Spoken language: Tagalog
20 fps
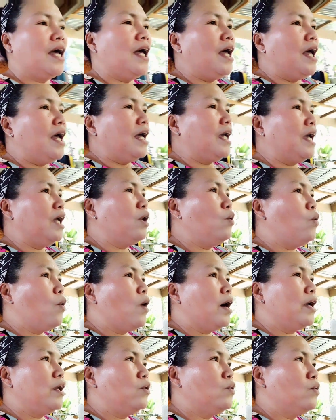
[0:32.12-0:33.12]
kinuha
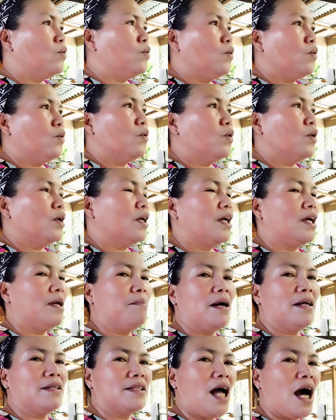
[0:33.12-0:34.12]
yung
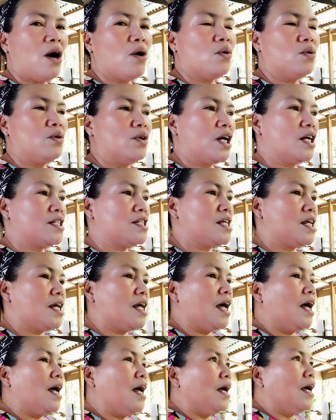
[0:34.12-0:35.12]
ibang dahon at
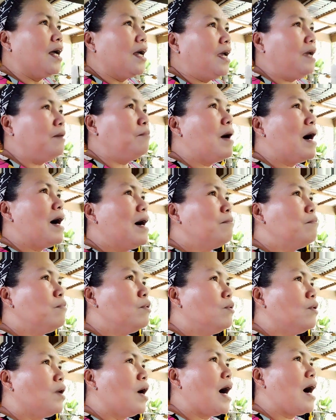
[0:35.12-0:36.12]
ibang
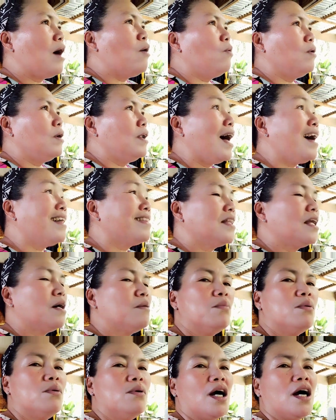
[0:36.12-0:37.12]
bunga. Aw, oh, lahat ng
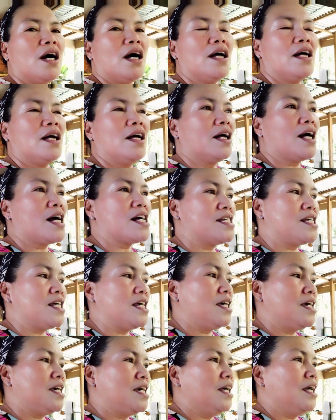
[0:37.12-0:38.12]
bunga
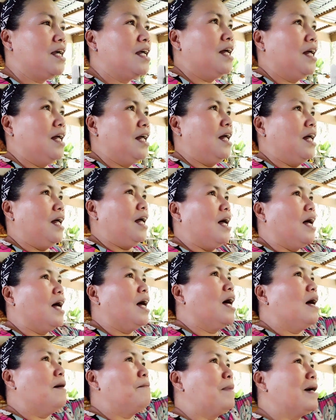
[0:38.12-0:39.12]
kasi
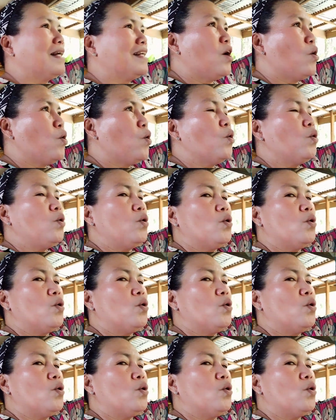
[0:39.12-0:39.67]
um, pag nahuhulog